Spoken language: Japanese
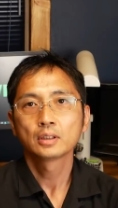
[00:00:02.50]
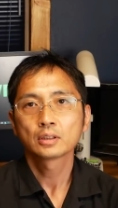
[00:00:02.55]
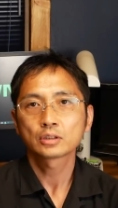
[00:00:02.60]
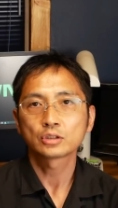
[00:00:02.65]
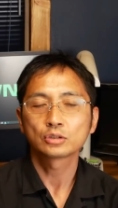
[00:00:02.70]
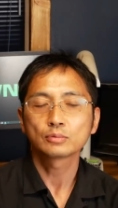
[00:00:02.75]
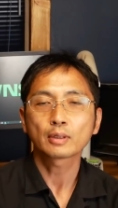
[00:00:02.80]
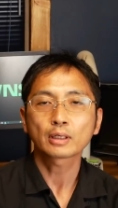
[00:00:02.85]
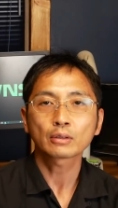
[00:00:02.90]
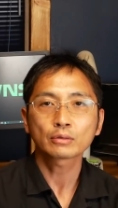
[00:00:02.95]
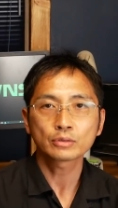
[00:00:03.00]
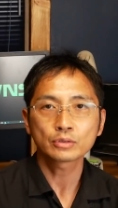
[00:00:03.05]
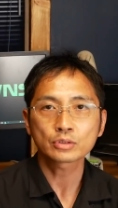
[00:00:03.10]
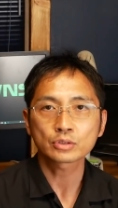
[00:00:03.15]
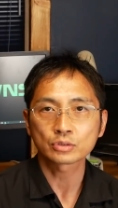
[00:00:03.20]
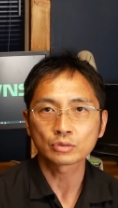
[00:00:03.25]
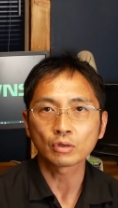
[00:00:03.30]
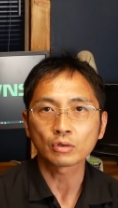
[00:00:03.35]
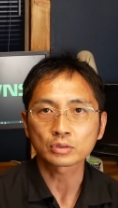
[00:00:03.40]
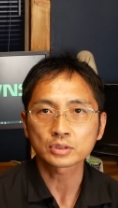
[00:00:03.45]
車の
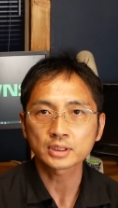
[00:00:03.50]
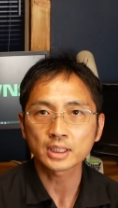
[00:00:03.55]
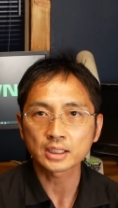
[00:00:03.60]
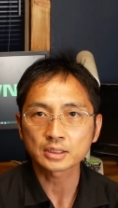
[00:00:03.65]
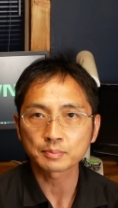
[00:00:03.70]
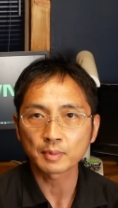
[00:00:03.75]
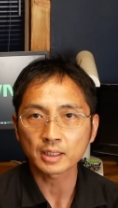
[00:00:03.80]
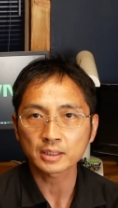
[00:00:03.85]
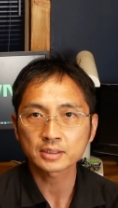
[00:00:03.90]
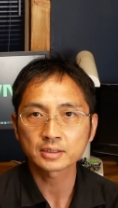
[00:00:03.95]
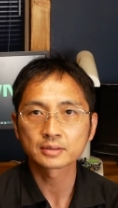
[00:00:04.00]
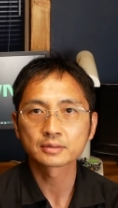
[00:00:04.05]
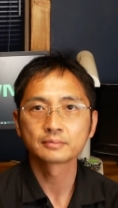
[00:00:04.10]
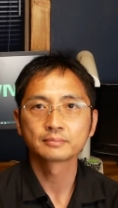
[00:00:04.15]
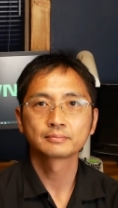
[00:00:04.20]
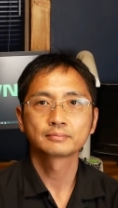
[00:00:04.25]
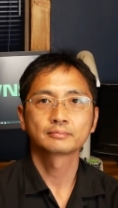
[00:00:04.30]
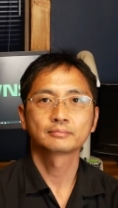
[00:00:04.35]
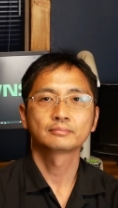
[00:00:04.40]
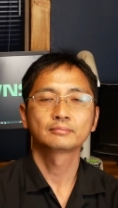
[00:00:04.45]
ニュースをお伝えします
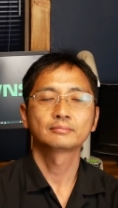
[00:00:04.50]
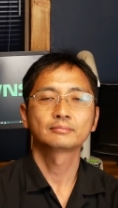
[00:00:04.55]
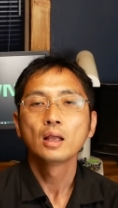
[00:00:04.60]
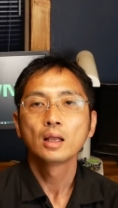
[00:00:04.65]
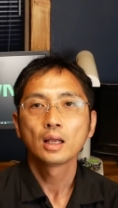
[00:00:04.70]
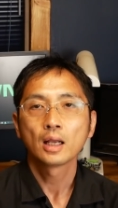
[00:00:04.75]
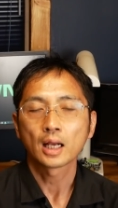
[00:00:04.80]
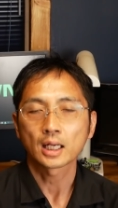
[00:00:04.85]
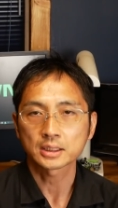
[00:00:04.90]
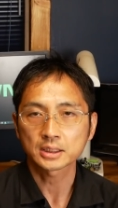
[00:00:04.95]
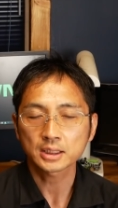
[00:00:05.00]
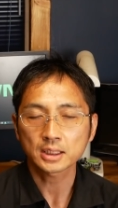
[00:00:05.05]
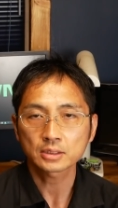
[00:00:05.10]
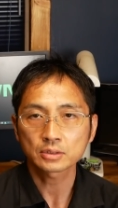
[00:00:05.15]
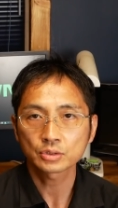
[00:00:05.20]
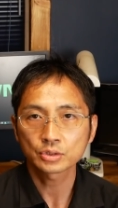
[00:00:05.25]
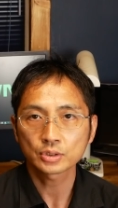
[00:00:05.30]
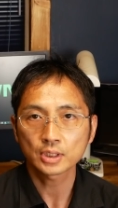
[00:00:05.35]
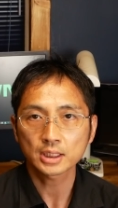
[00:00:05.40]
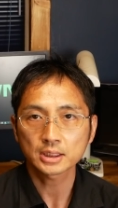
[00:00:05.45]
8
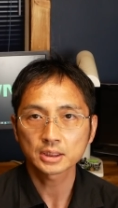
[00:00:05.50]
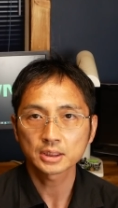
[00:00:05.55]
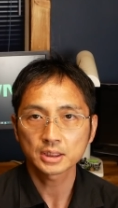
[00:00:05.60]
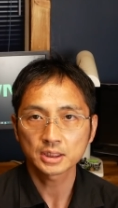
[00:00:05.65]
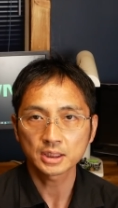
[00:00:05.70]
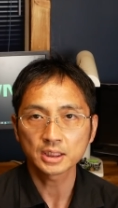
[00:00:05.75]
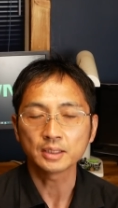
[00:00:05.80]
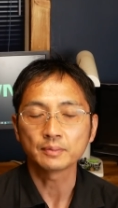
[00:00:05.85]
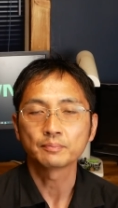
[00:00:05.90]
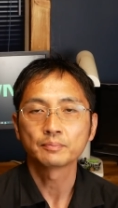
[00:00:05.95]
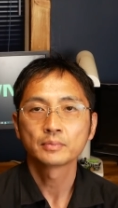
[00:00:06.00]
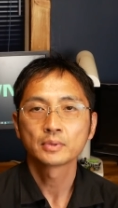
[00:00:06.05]
月18日